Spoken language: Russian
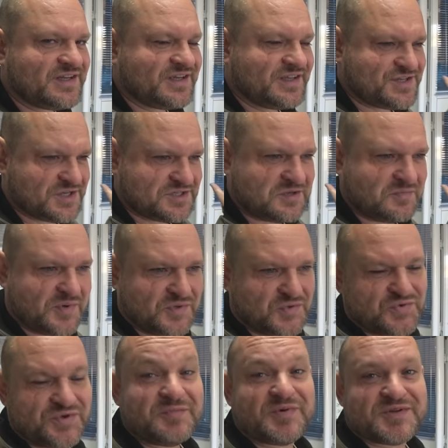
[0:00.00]
Сейчас я
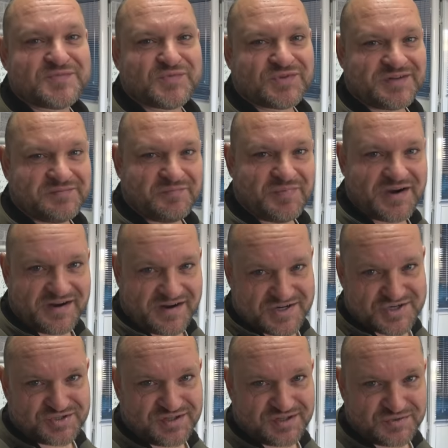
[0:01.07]
пойду и посмотрим,
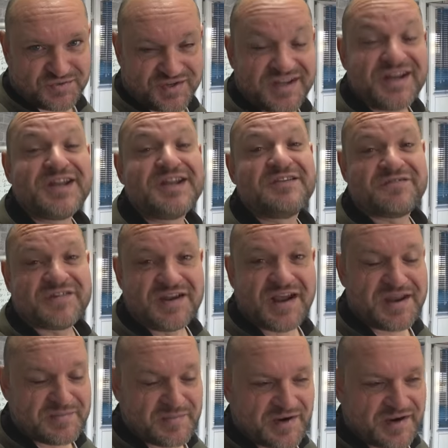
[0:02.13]
покрашено оно или нифига
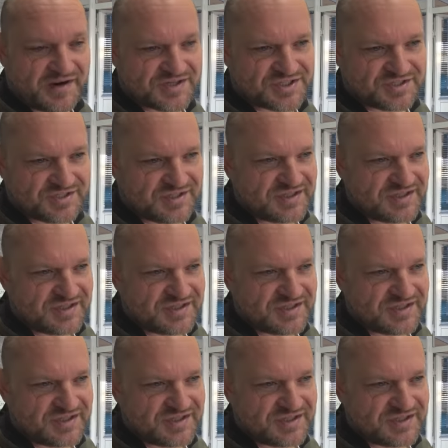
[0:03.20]
не покрашено.